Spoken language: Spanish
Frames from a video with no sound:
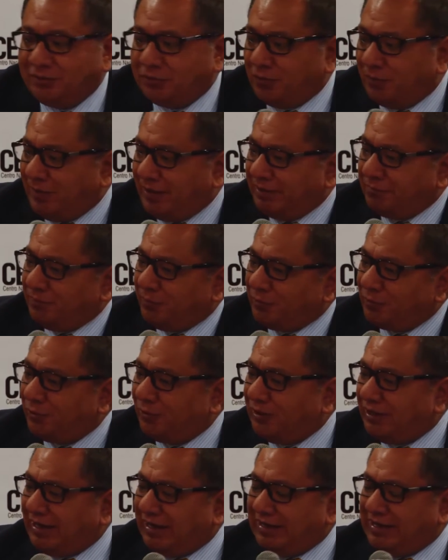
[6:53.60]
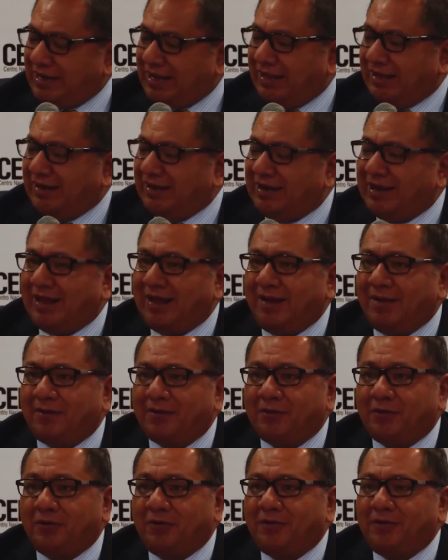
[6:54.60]
tomar un poco
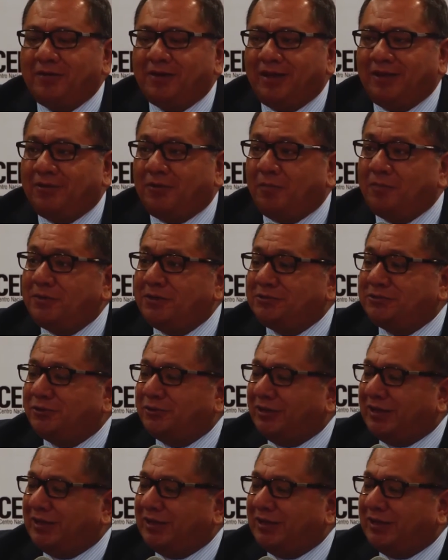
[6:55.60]
el comienzo